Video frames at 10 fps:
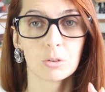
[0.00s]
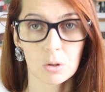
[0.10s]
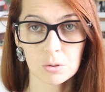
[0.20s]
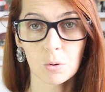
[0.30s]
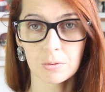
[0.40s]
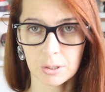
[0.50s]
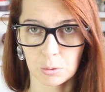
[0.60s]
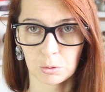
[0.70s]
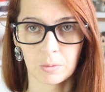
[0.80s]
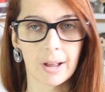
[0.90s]
Todo o
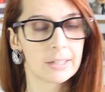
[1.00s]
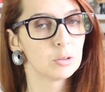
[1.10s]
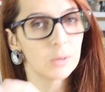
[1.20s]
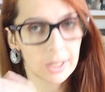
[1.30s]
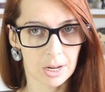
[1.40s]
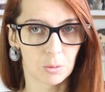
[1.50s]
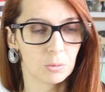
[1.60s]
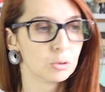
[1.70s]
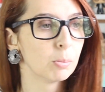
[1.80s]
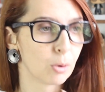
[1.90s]
conteúdo aqui do
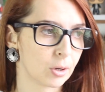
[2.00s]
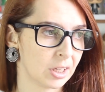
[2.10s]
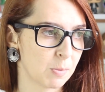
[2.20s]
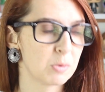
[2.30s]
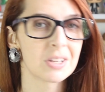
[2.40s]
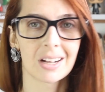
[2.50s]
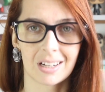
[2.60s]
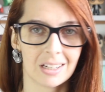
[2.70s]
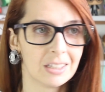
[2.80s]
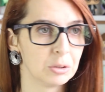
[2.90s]
canal, do blog, no meu
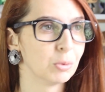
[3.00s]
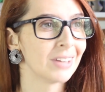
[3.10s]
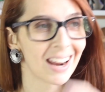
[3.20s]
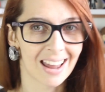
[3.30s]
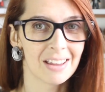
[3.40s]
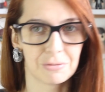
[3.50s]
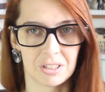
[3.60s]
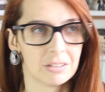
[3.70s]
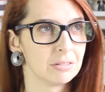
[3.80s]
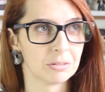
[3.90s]
Instagram, no, na
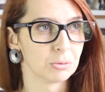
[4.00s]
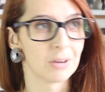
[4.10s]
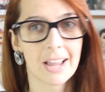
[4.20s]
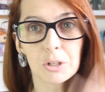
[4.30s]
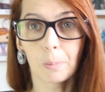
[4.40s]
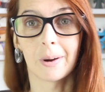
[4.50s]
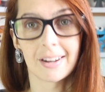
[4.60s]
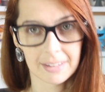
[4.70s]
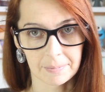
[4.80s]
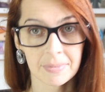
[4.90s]
live, no Raio
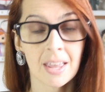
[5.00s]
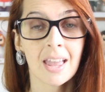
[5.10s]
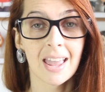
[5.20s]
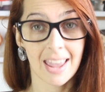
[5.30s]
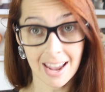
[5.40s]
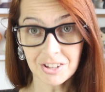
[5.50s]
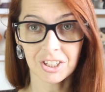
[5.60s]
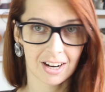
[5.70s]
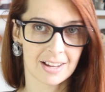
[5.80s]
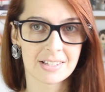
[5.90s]
Parta é
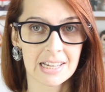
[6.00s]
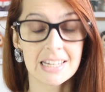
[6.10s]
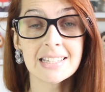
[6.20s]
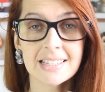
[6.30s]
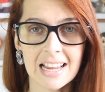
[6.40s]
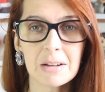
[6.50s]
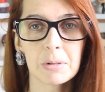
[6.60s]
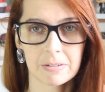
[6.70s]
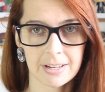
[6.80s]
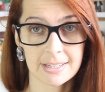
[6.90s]
de graça e
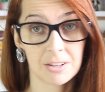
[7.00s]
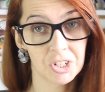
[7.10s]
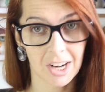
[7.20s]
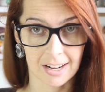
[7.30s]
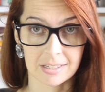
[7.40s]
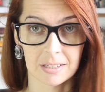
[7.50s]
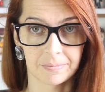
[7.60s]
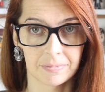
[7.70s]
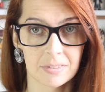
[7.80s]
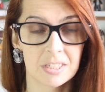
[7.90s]
sempre vai ser de
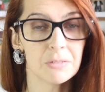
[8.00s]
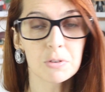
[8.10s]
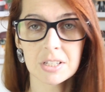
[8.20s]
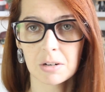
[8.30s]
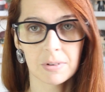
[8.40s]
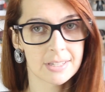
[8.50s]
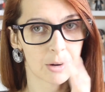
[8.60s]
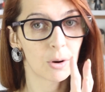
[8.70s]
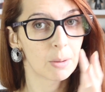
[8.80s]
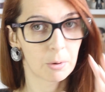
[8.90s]
graça. Se você não
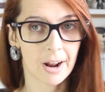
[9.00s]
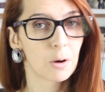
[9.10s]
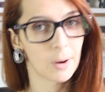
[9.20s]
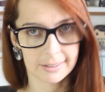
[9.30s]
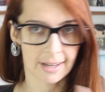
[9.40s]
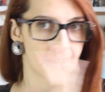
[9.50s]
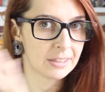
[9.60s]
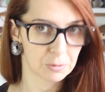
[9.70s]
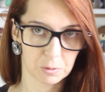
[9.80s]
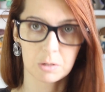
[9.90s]
quiser colaborar com a ideia
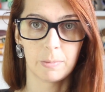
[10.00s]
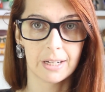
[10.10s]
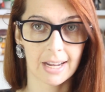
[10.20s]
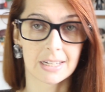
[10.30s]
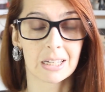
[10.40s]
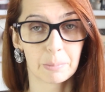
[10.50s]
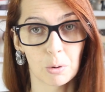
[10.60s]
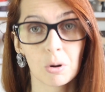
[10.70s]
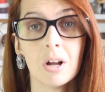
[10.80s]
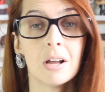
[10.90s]
que eu vou te explicar daqui a pouco,